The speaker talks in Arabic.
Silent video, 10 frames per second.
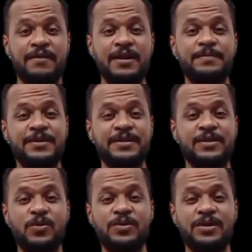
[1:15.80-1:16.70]
فانا
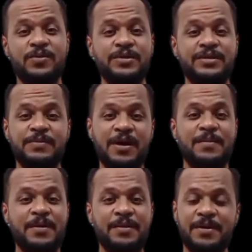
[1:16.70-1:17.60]
ابتديت اقول للكويتي
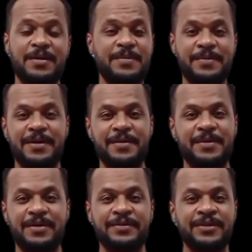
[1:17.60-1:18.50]
بابا بابا
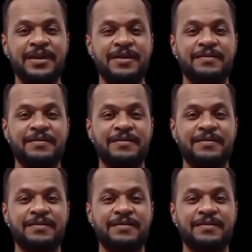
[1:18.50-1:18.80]
بابا